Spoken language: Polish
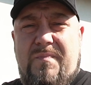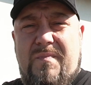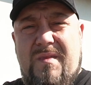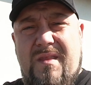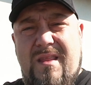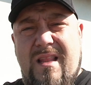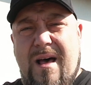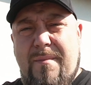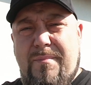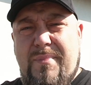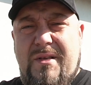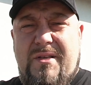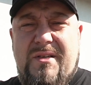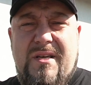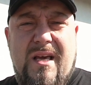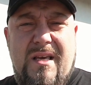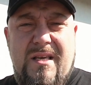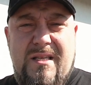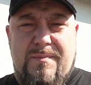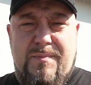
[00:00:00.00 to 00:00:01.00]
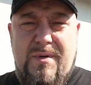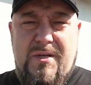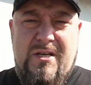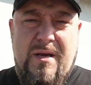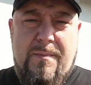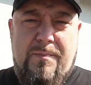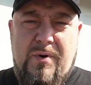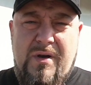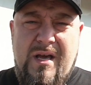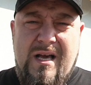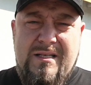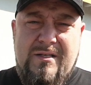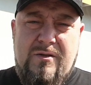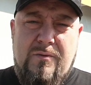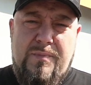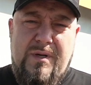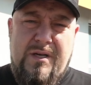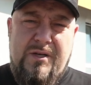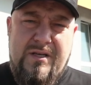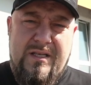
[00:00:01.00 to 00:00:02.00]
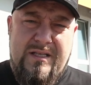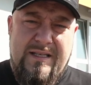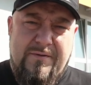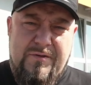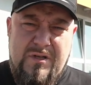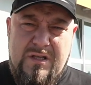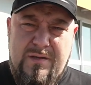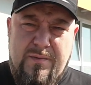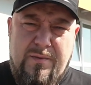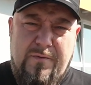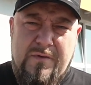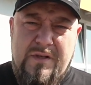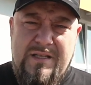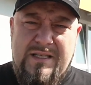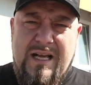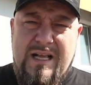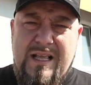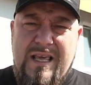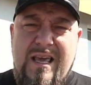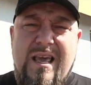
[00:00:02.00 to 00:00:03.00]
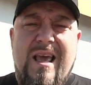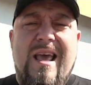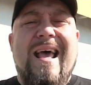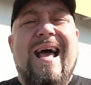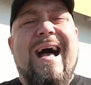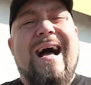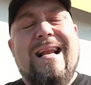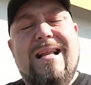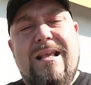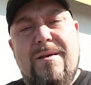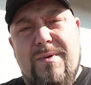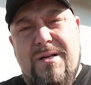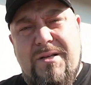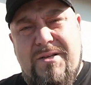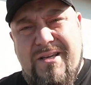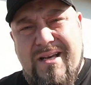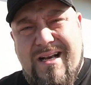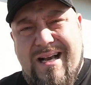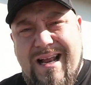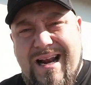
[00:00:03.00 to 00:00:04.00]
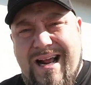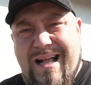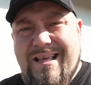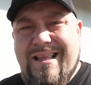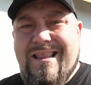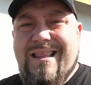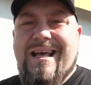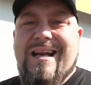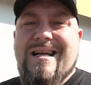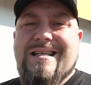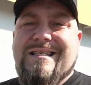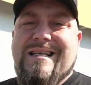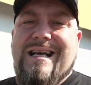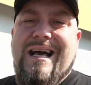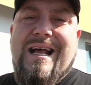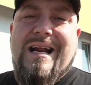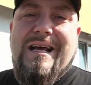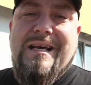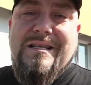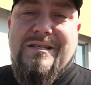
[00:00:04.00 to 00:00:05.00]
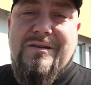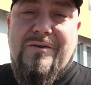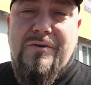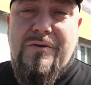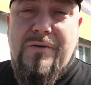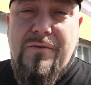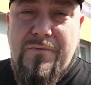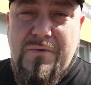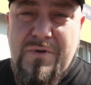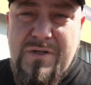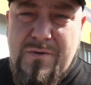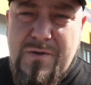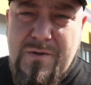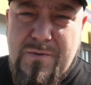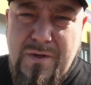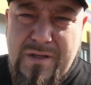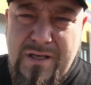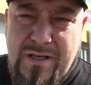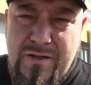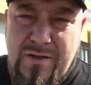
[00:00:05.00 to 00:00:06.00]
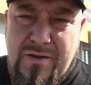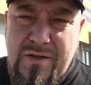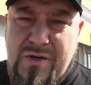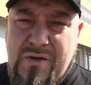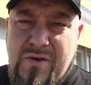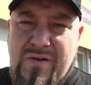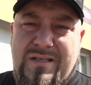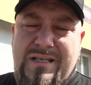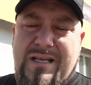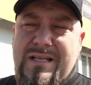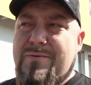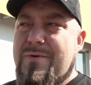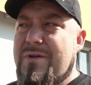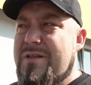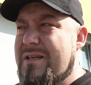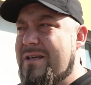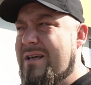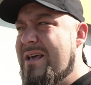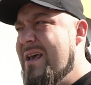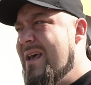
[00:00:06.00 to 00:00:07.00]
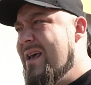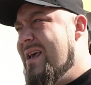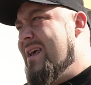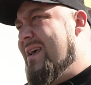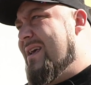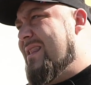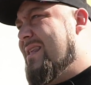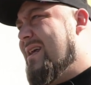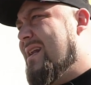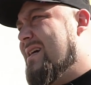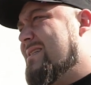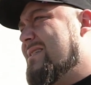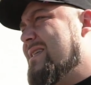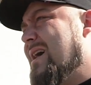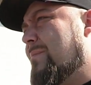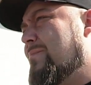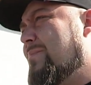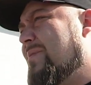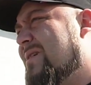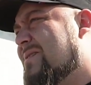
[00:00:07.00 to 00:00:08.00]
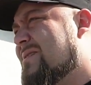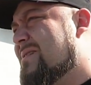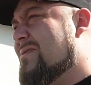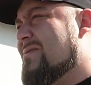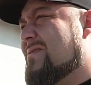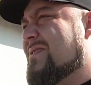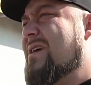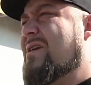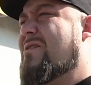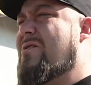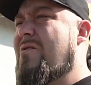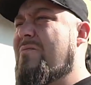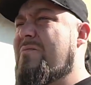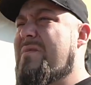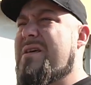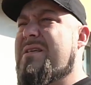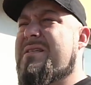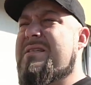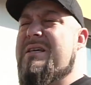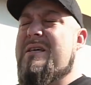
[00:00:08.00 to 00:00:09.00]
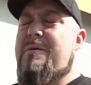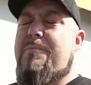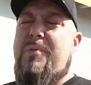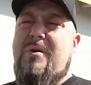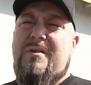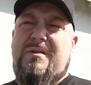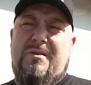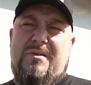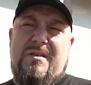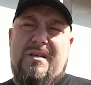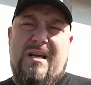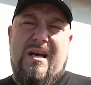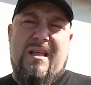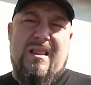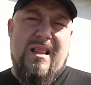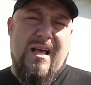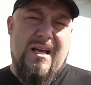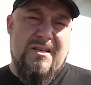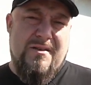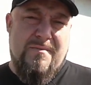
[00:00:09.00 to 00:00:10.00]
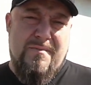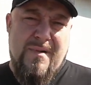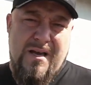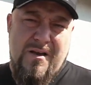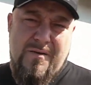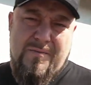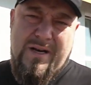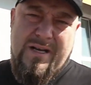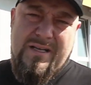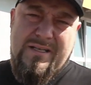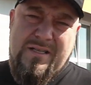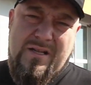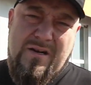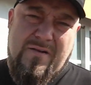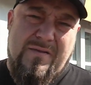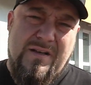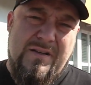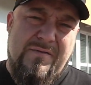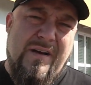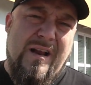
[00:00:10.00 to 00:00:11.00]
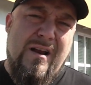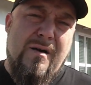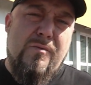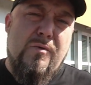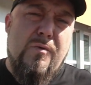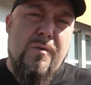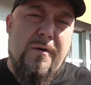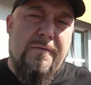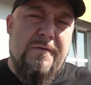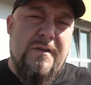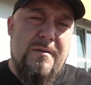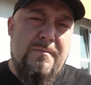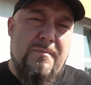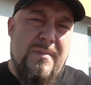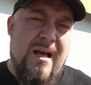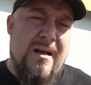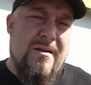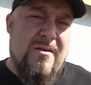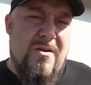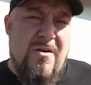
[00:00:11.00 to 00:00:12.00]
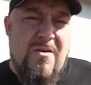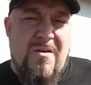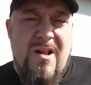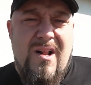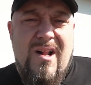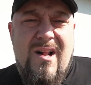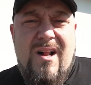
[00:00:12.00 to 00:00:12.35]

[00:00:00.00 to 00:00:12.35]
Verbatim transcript: nabycia i zbycia pojazdu się zawsze zobowiązani, ale nie byli się karani. Teraz kara jest od 200 zł do 1000 zł. I teraz tak, po co te komisy i po co ci handlarze mają rejestrować? Walą umowy im blanko,